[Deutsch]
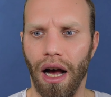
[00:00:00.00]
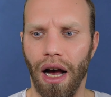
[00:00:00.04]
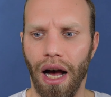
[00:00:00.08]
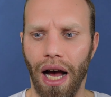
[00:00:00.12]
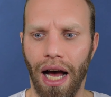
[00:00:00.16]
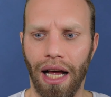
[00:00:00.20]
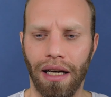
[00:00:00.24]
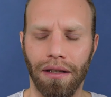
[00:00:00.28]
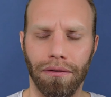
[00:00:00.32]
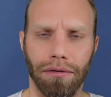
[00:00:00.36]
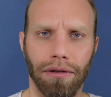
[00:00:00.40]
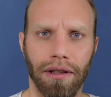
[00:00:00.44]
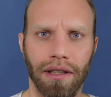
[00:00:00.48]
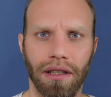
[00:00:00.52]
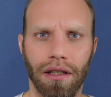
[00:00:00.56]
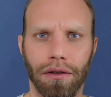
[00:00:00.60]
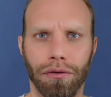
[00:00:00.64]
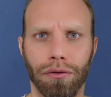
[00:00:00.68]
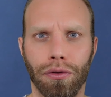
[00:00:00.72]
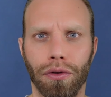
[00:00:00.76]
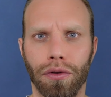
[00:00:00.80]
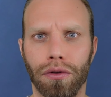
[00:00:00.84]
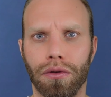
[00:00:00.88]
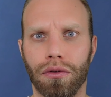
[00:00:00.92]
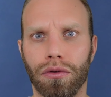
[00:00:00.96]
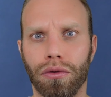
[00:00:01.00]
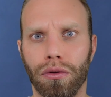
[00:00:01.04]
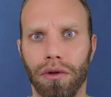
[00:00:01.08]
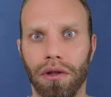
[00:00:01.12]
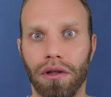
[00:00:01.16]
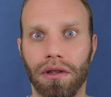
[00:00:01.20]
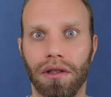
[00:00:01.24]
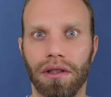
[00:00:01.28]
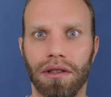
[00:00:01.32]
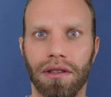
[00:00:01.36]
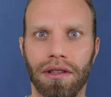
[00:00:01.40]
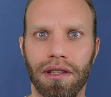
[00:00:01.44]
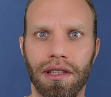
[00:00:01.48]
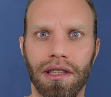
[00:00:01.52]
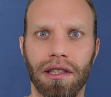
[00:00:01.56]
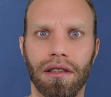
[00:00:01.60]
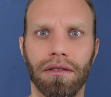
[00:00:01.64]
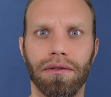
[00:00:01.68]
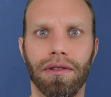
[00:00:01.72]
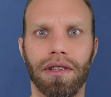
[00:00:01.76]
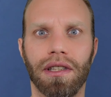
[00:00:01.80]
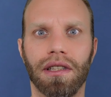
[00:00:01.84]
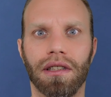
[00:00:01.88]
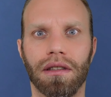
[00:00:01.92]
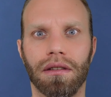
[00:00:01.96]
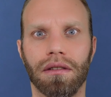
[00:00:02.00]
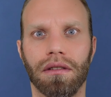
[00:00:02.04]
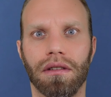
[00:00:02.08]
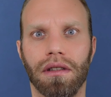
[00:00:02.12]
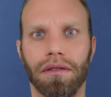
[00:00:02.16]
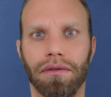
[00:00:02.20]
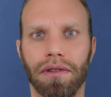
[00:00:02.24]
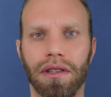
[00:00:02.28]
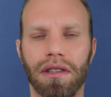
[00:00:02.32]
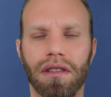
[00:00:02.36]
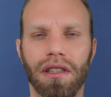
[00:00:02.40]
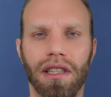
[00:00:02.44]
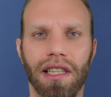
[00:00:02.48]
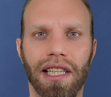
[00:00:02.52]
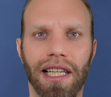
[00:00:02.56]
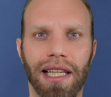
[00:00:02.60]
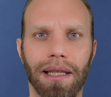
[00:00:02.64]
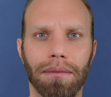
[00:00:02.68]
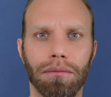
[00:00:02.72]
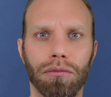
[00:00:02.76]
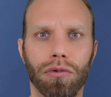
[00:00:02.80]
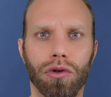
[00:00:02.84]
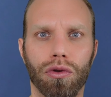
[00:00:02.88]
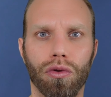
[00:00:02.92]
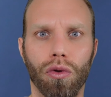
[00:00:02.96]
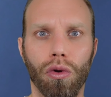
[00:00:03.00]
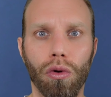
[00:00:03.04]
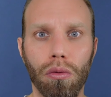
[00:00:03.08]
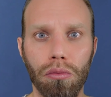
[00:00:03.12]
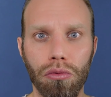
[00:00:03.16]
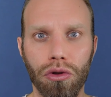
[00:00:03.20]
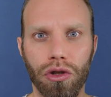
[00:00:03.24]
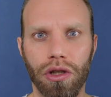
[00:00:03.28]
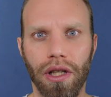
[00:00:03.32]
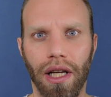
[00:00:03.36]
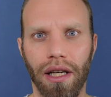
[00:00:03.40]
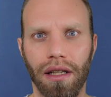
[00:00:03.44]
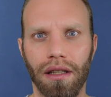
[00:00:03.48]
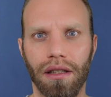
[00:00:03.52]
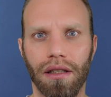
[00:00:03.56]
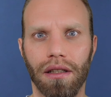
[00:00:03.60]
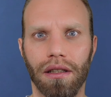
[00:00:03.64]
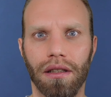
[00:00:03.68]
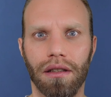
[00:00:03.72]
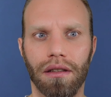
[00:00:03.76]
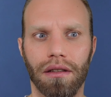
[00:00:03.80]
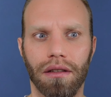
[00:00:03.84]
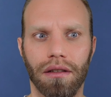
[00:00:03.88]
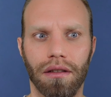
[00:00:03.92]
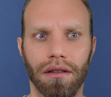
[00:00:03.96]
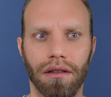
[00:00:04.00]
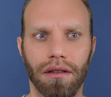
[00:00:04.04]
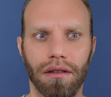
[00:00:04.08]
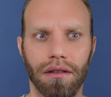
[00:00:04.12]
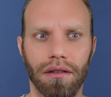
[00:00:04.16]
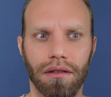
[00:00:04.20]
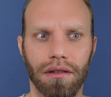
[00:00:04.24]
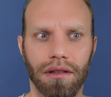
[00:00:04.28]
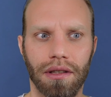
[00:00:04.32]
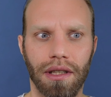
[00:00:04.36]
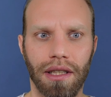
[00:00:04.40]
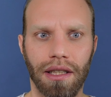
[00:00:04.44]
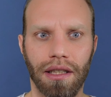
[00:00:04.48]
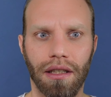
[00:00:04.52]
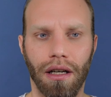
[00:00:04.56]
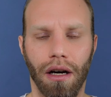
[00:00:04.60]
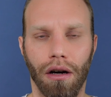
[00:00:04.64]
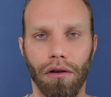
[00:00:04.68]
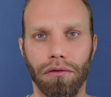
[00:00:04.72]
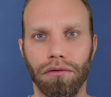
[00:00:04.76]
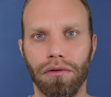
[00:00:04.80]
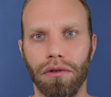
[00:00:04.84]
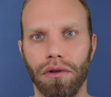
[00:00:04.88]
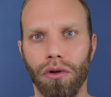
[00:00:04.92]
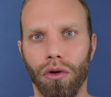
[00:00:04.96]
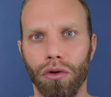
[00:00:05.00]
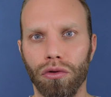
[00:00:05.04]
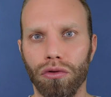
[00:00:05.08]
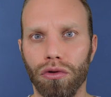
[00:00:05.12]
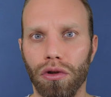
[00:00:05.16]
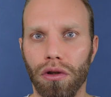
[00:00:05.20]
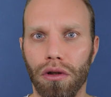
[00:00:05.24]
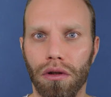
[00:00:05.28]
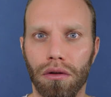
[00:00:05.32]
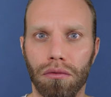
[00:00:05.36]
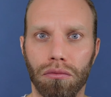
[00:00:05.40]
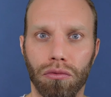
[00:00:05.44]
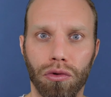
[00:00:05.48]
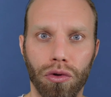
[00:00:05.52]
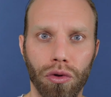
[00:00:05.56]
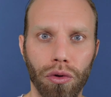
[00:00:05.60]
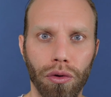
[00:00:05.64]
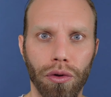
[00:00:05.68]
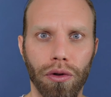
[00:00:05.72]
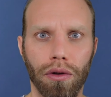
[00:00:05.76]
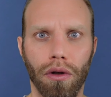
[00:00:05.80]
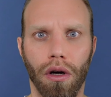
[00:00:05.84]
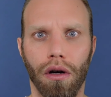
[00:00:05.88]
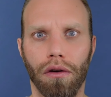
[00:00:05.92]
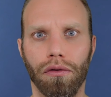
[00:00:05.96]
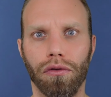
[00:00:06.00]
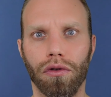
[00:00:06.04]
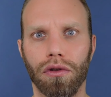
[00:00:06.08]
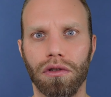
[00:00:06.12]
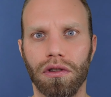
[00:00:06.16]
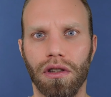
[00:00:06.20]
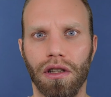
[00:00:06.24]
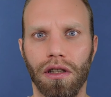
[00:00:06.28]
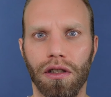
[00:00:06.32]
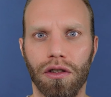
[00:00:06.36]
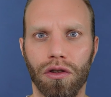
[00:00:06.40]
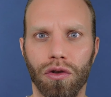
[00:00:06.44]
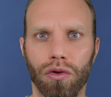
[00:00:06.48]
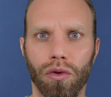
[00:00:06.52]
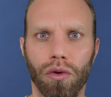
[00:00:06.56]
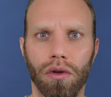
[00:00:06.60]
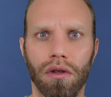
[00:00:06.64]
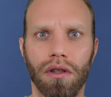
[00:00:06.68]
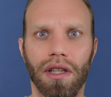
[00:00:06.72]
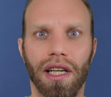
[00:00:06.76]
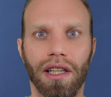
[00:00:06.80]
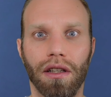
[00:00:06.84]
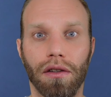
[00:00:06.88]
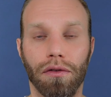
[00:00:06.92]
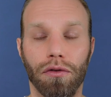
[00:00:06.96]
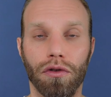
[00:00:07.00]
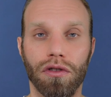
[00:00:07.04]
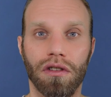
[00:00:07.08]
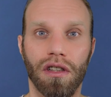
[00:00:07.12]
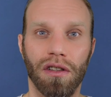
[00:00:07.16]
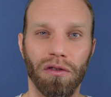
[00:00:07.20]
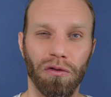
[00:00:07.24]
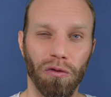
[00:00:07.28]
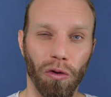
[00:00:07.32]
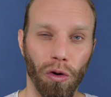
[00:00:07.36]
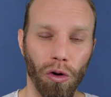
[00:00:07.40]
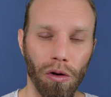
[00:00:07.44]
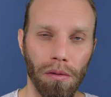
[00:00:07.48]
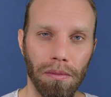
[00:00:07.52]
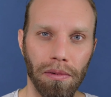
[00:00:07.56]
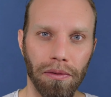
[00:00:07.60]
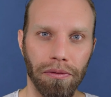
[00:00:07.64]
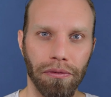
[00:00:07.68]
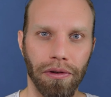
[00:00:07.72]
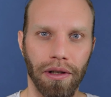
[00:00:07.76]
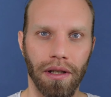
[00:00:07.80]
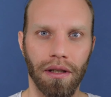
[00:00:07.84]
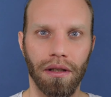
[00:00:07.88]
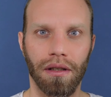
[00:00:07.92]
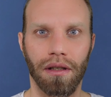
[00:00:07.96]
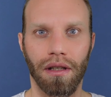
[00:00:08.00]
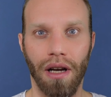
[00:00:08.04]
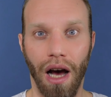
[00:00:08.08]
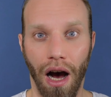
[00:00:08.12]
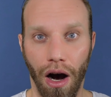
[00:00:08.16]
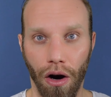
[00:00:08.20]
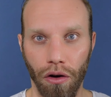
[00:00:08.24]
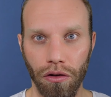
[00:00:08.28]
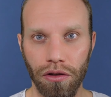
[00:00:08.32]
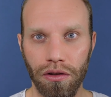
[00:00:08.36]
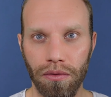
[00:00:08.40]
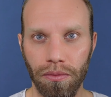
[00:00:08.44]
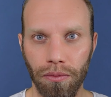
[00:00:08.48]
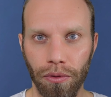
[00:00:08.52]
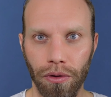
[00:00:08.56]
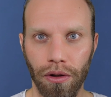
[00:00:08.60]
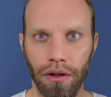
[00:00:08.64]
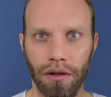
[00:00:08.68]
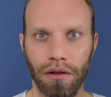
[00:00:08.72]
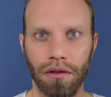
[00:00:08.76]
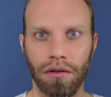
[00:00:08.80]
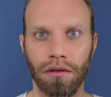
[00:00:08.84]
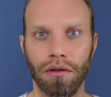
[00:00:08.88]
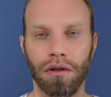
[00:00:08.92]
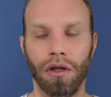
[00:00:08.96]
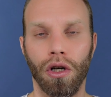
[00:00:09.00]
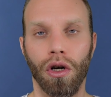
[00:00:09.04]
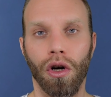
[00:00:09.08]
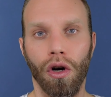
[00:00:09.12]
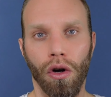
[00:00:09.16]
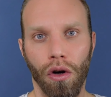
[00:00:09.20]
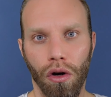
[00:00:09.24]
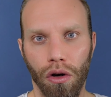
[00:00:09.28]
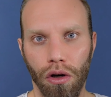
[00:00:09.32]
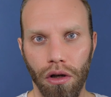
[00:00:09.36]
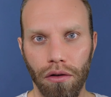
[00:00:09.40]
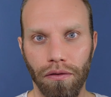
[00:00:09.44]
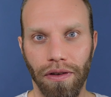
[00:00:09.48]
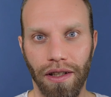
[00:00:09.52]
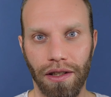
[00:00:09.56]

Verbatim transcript: anfing dafür zu interessieren, wie denn gewisse Lebensumstände sich auf unsere Psyche, auf unsere Gesundheit, auf unser Wohlbefinden auswirken und